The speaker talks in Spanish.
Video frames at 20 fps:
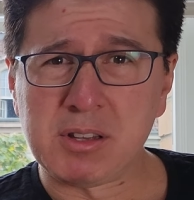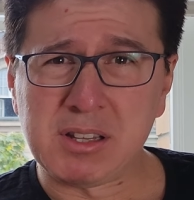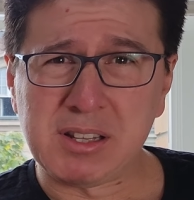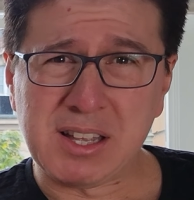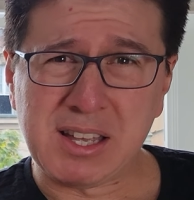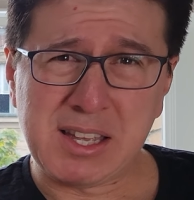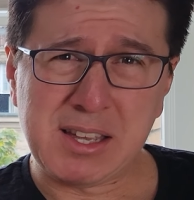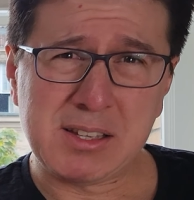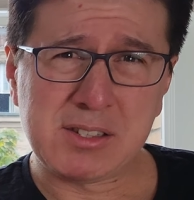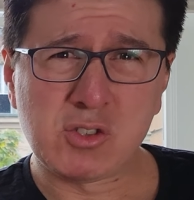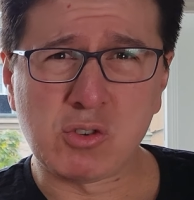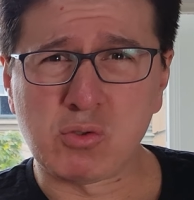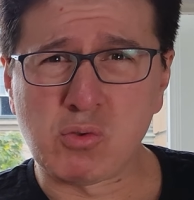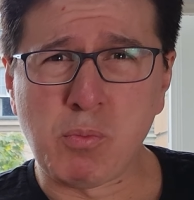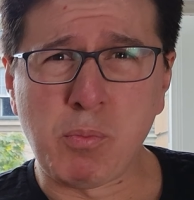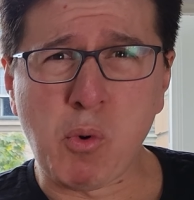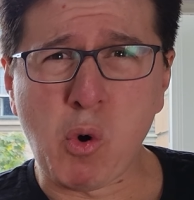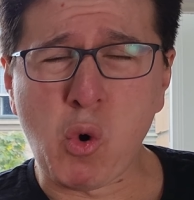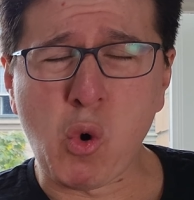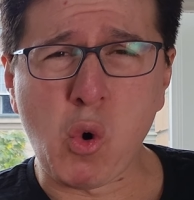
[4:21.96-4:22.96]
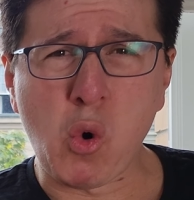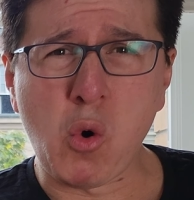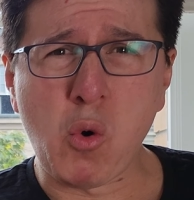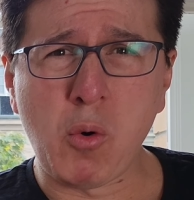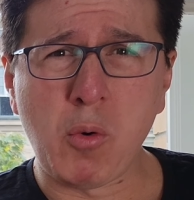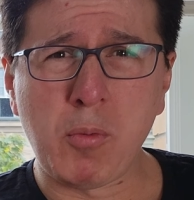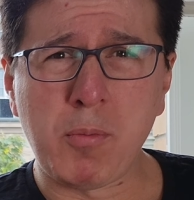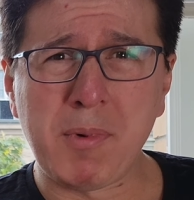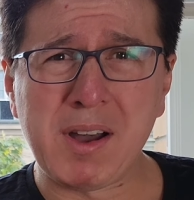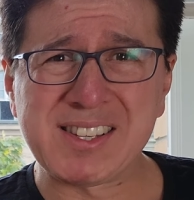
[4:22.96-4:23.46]
eh, son un
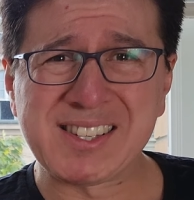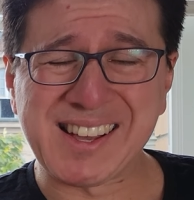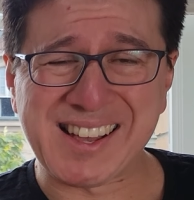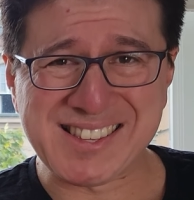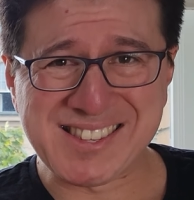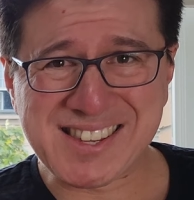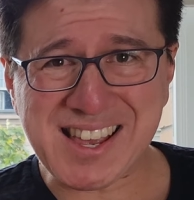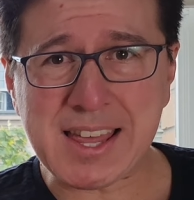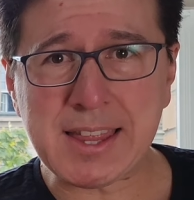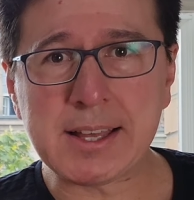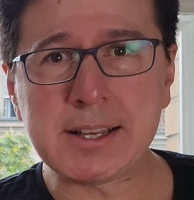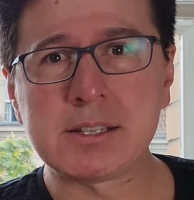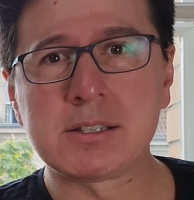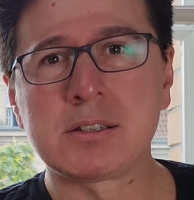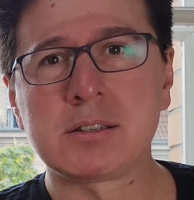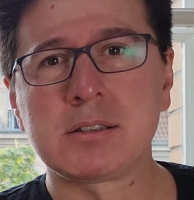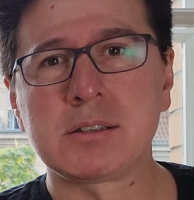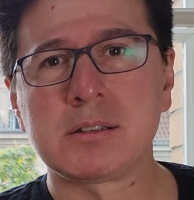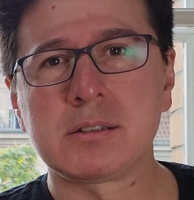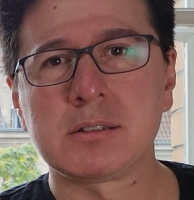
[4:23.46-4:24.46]
poco más cansadas,